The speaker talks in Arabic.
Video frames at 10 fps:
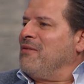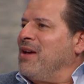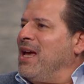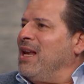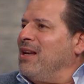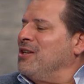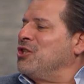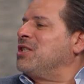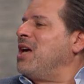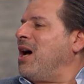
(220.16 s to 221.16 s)
فقال
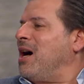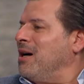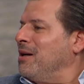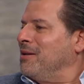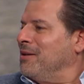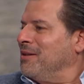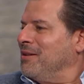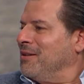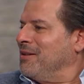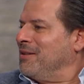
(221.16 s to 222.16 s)
الصحه
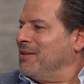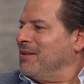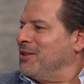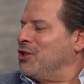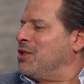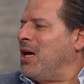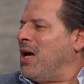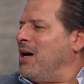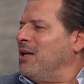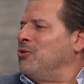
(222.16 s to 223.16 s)

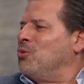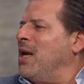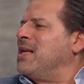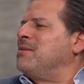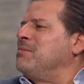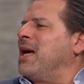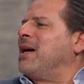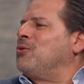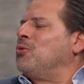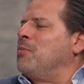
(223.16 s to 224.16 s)
الصحه انتوا لازم
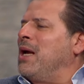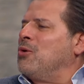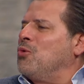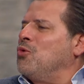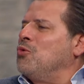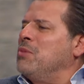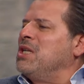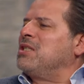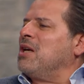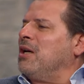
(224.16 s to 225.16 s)
تاخدوا بالكم
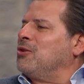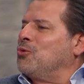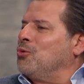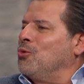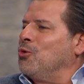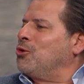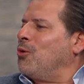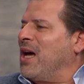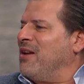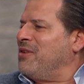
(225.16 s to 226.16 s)
من صحتكم قلت له
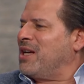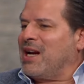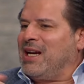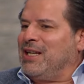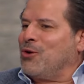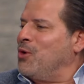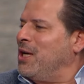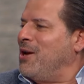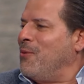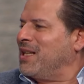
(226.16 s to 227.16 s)
امم. على فكره احنا
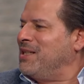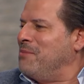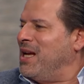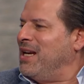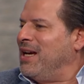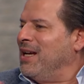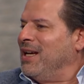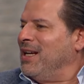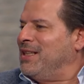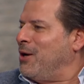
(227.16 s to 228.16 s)
كلنا واخدين بالنا
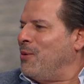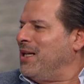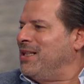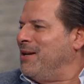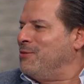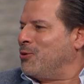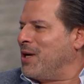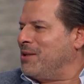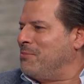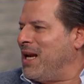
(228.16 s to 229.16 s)
انت الوحيد اللي مش
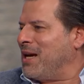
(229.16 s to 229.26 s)
واخد